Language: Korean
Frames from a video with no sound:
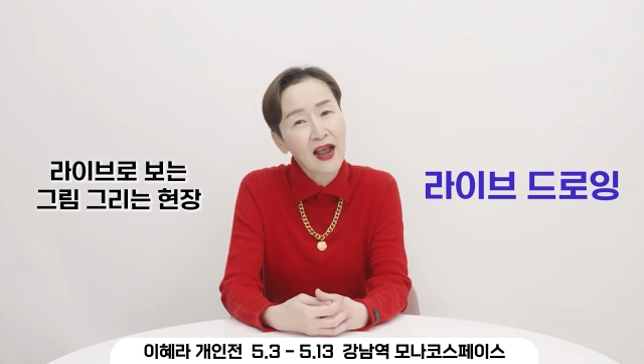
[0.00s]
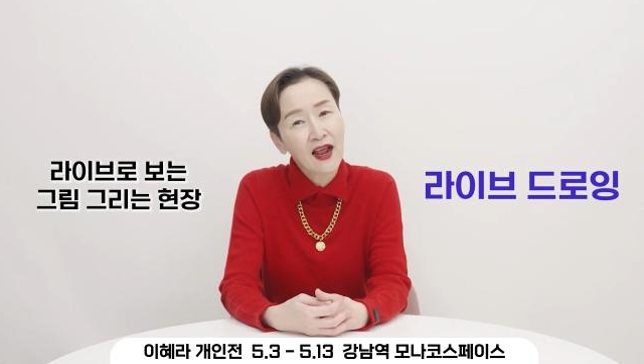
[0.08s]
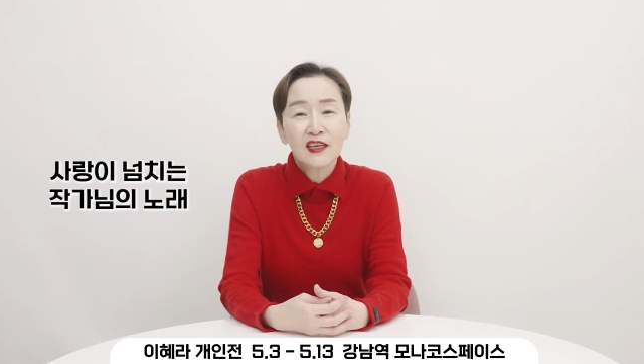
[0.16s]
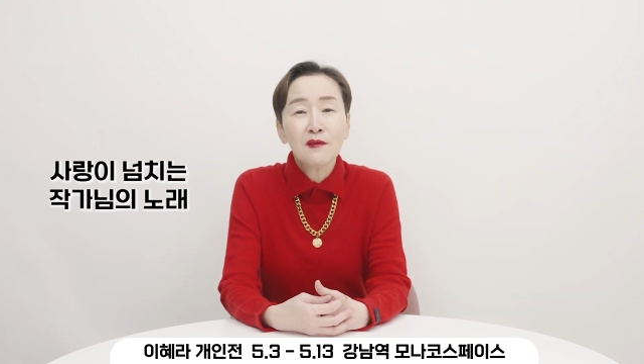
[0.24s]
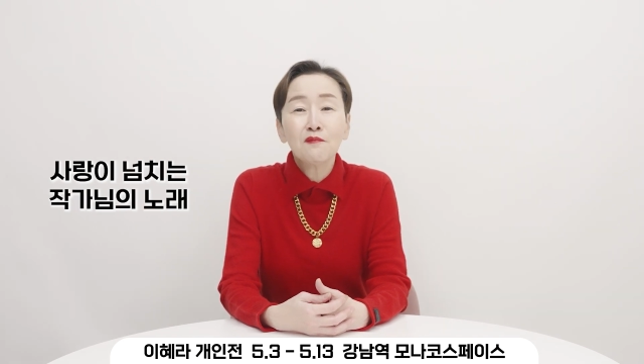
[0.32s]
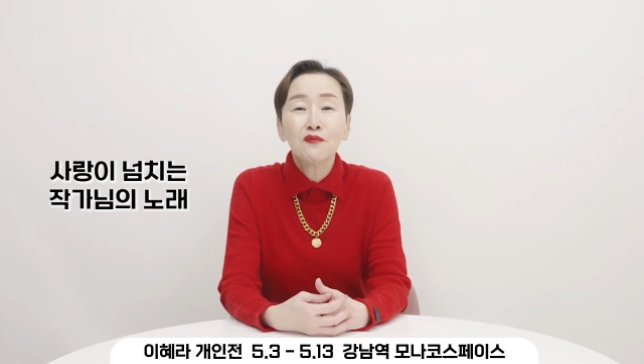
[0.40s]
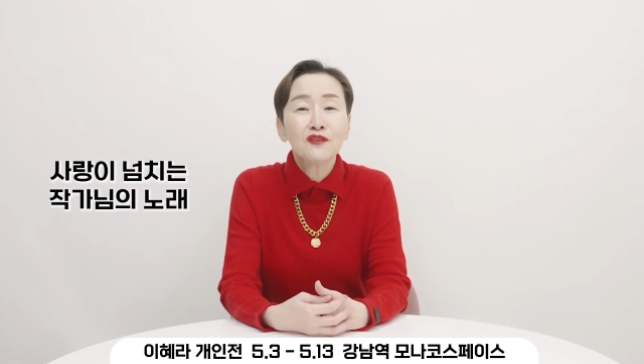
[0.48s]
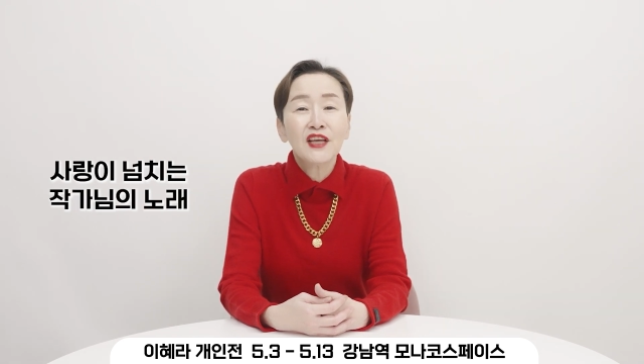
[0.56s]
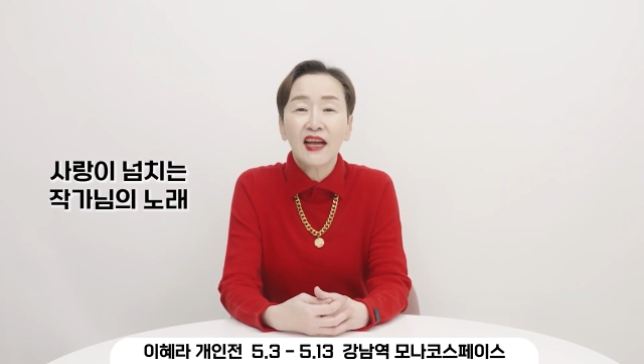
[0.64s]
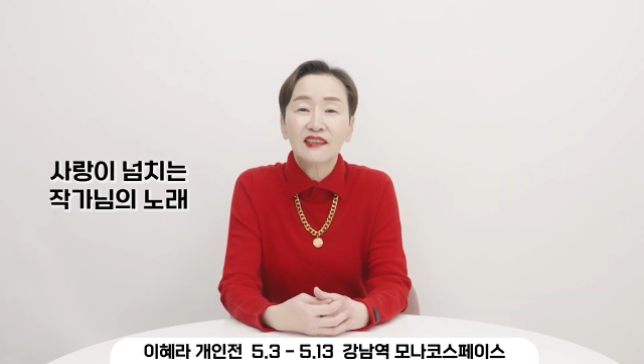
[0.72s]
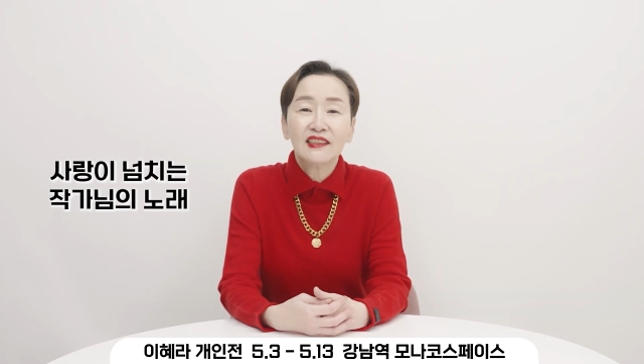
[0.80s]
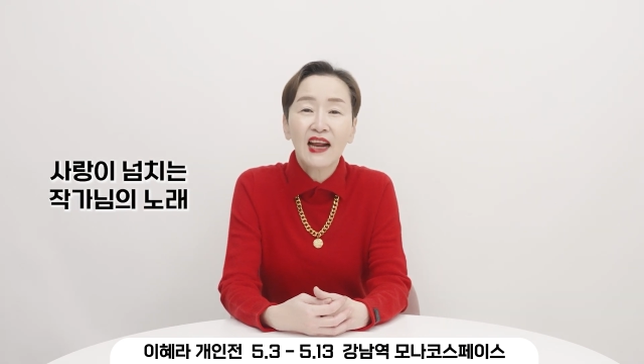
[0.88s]
그림뿐이
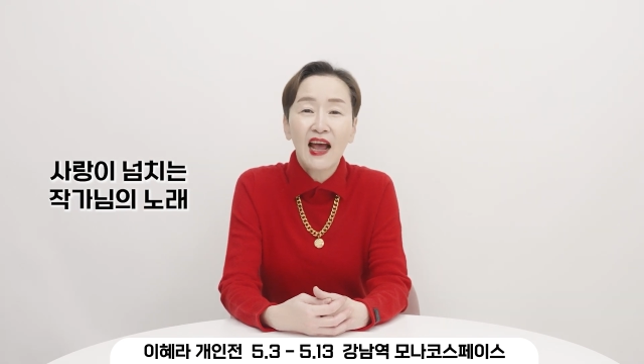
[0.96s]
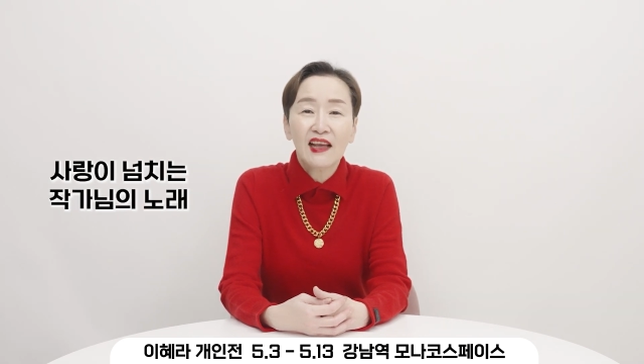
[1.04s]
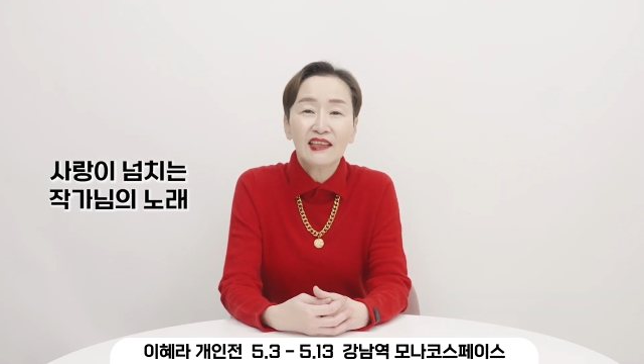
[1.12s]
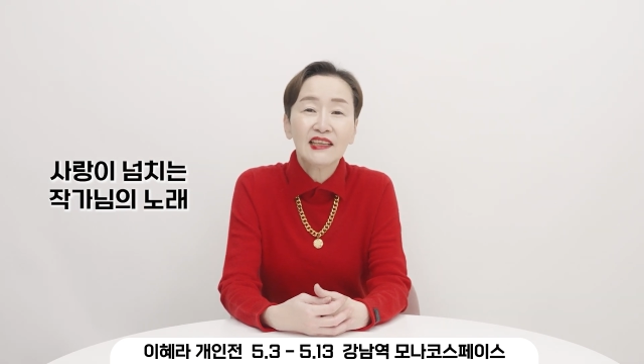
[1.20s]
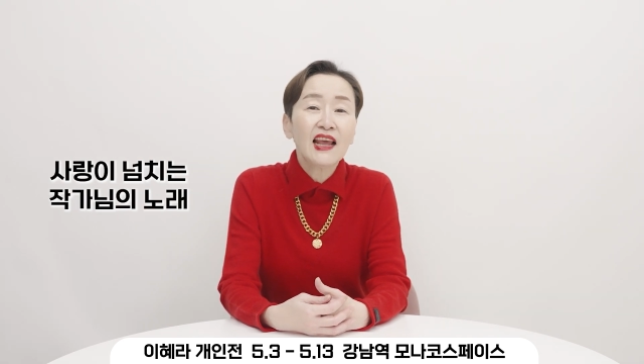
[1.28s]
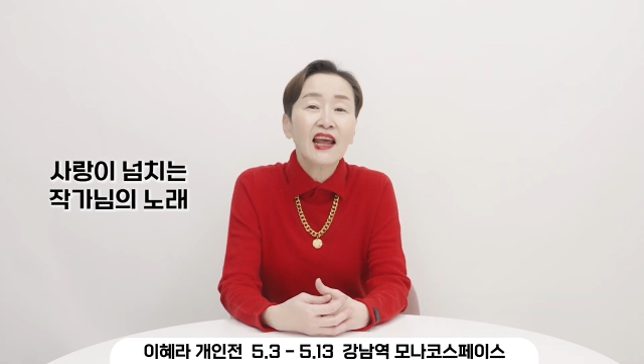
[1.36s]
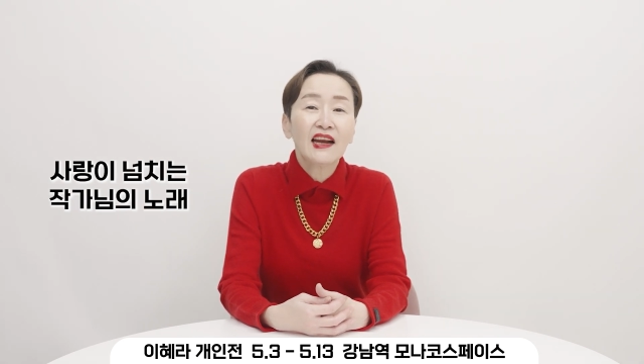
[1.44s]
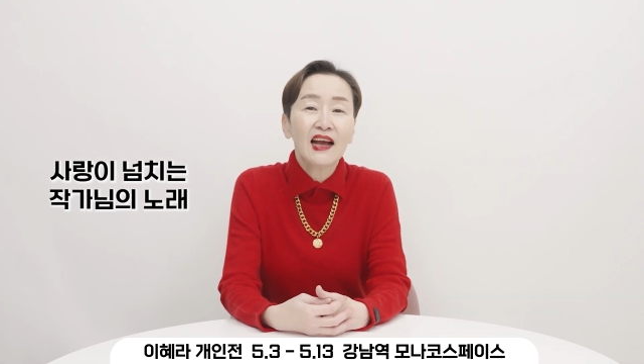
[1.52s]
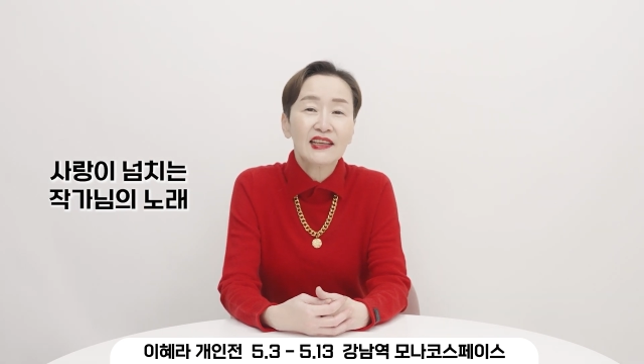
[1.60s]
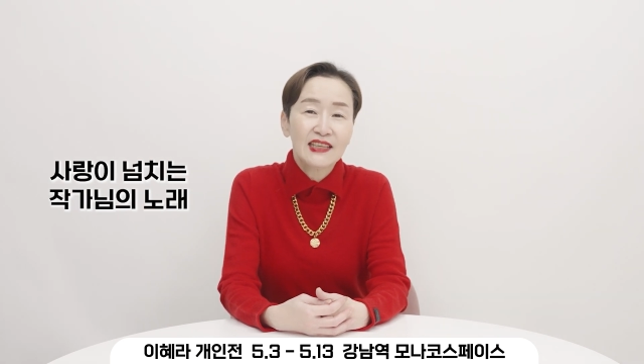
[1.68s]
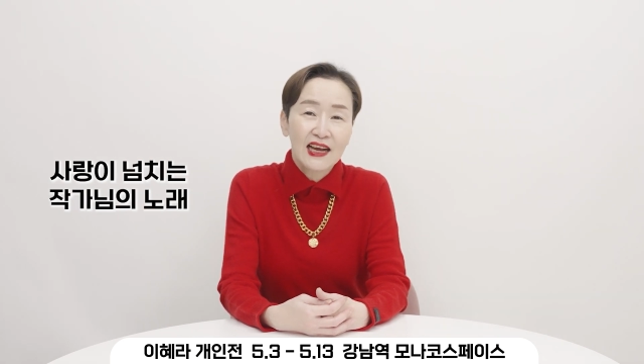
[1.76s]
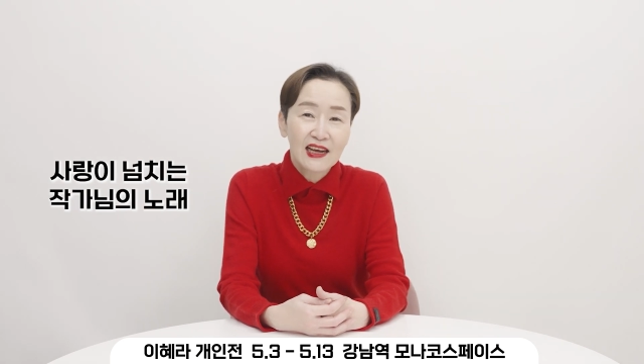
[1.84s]
아니라
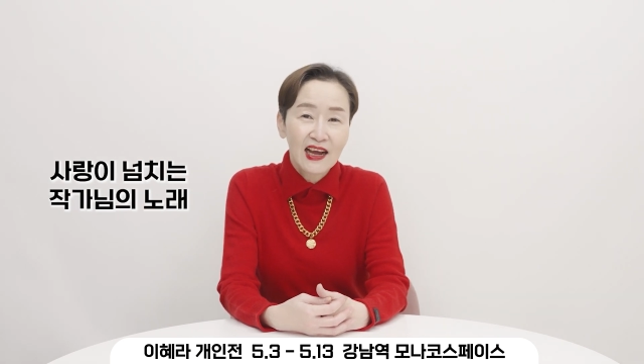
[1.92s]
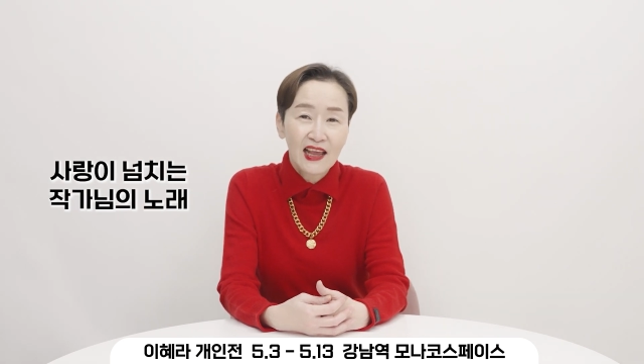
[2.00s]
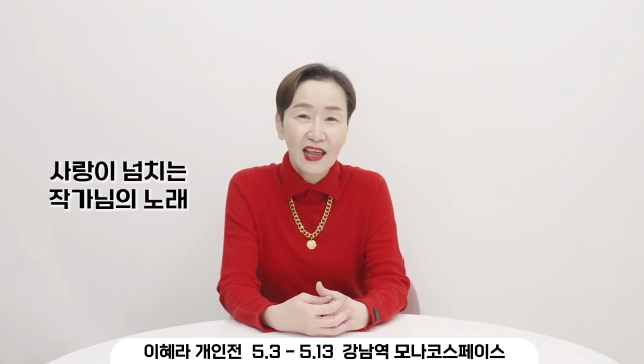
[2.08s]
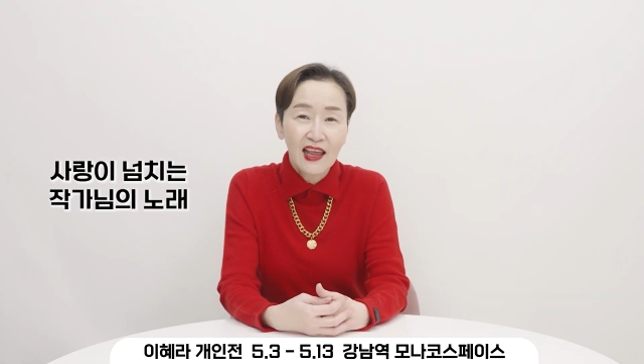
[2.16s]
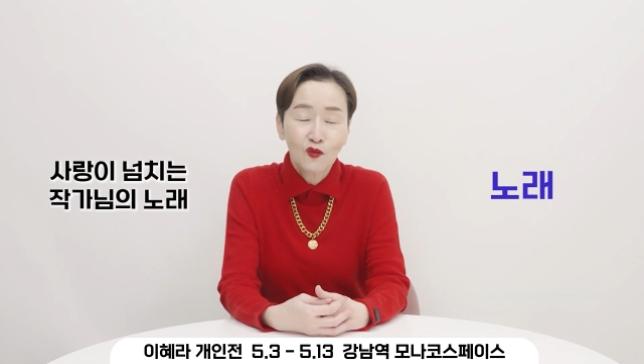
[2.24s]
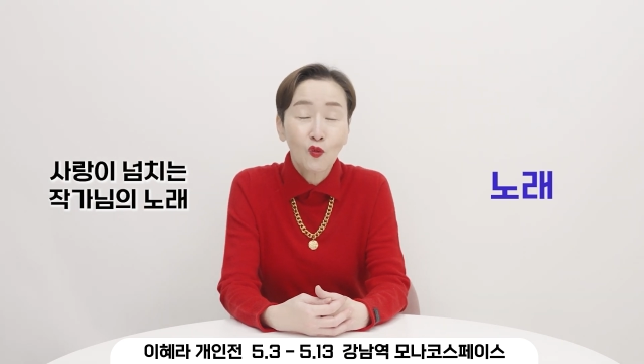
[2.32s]
이에라 작가의